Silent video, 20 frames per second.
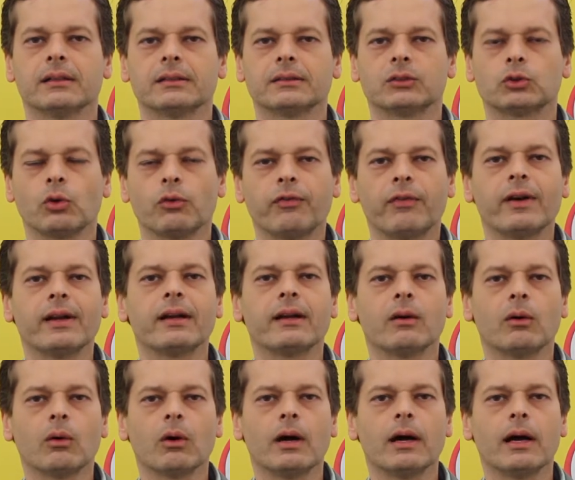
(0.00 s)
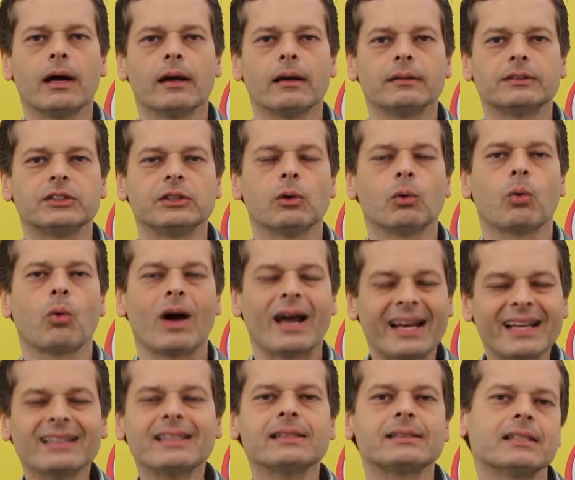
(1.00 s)
sofreram, é, tinham
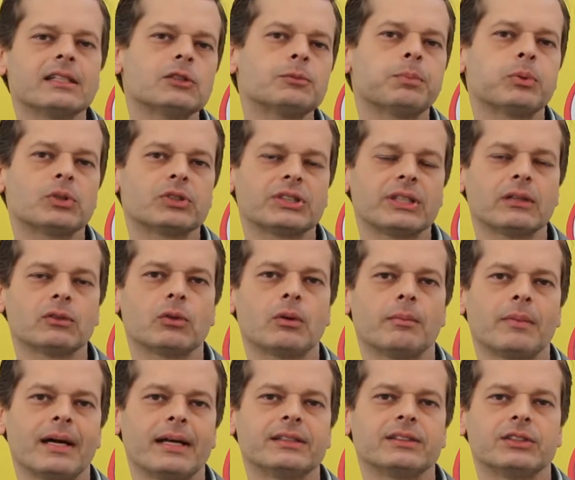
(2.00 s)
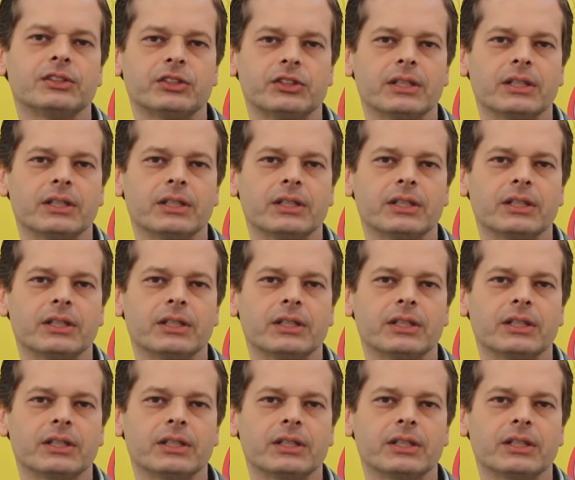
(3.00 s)
46% a mais de